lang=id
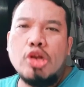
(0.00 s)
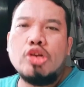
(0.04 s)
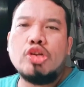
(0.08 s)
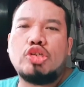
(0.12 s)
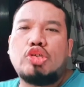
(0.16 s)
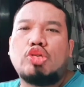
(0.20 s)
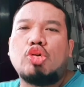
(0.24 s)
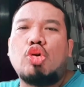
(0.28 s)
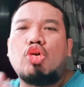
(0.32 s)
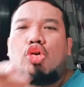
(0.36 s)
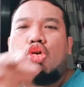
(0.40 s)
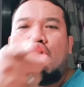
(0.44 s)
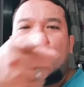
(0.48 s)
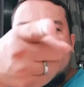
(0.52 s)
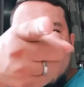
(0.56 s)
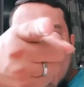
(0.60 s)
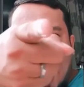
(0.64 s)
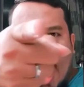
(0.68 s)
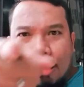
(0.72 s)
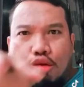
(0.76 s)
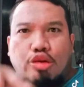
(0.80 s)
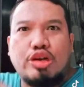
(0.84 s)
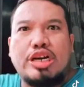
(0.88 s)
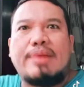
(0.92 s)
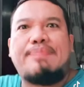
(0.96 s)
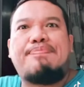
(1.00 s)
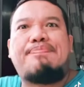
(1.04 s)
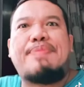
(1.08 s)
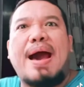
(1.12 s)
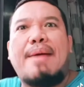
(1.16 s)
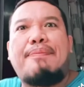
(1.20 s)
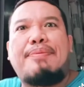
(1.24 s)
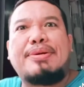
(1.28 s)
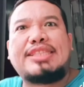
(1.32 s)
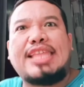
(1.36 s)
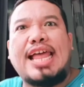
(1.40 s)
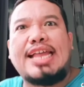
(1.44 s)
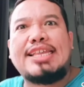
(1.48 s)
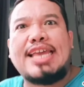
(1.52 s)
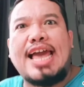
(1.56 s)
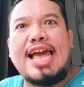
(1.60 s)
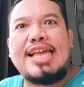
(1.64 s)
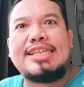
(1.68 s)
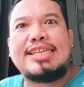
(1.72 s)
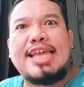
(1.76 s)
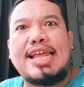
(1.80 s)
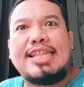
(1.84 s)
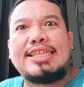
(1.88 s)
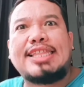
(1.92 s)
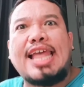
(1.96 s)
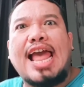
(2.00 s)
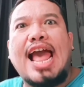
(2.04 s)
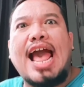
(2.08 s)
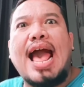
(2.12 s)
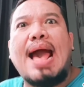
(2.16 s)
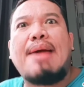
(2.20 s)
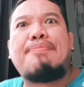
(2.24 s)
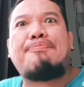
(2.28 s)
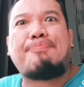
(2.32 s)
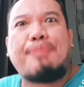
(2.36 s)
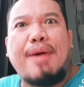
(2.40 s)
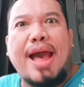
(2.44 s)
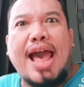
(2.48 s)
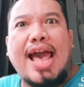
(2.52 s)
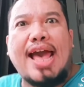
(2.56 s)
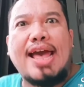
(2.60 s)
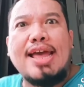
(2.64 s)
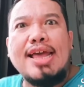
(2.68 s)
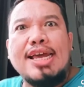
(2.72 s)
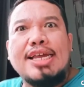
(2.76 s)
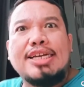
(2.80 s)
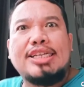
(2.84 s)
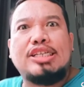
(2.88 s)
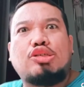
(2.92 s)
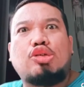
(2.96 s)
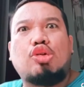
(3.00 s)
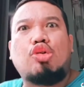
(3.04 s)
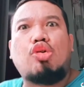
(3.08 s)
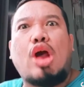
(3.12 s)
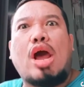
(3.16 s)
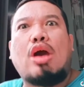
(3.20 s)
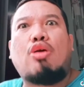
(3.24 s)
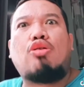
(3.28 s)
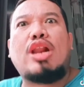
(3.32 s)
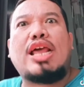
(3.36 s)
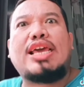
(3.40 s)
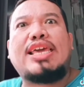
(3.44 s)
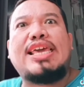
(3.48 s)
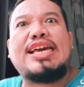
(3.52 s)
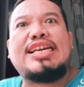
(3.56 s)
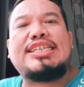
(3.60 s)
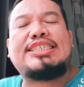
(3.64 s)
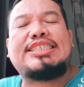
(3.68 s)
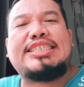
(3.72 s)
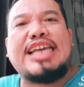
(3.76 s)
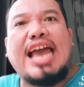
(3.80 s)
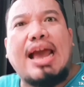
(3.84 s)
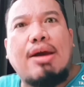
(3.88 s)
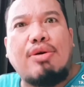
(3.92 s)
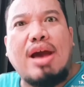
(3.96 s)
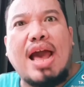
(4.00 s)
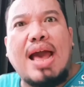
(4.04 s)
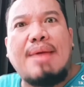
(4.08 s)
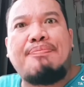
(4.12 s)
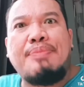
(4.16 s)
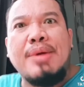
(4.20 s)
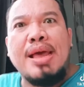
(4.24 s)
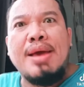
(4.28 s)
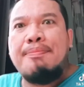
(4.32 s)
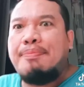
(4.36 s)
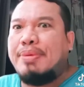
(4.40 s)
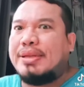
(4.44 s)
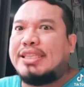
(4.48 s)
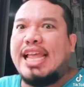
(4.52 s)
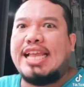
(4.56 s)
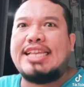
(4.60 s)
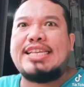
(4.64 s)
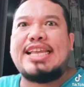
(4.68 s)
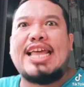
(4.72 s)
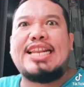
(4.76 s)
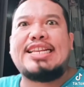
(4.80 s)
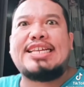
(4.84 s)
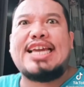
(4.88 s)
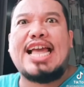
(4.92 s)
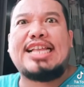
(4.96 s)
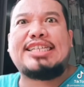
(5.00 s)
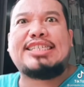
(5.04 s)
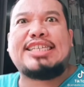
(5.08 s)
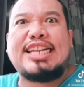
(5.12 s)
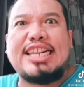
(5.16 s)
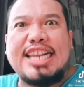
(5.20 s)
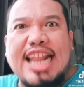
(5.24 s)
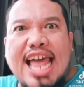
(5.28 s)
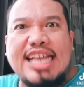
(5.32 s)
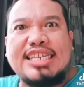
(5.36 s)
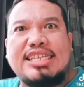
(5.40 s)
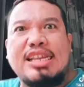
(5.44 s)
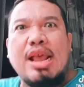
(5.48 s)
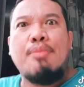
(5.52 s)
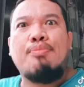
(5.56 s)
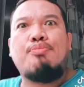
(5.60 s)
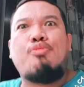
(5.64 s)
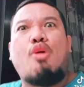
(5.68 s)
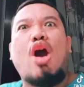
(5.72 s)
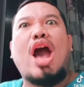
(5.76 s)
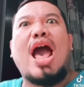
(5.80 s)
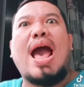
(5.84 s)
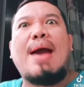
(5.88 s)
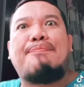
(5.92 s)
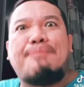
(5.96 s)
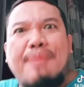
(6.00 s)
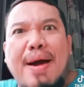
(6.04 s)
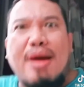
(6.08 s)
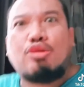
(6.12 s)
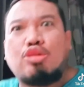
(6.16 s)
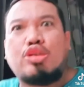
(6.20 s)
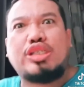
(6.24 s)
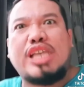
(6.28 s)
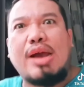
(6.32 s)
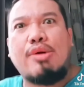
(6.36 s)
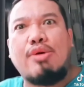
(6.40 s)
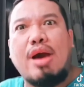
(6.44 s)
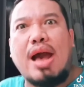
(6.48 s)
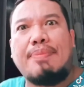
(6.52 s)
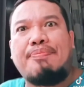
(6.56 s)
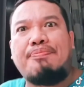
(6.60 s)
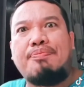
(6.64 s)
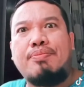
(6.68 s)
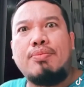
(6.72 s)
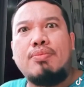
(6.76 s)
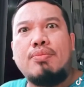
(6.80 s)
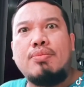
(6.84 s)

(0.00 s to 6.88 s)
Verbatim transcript: Disuruhnya aku nebak pertanyaannya entah apa. Disuruh aku lagi ngejawab. Pertanyaan gak jelas. Mau apa aku jawab?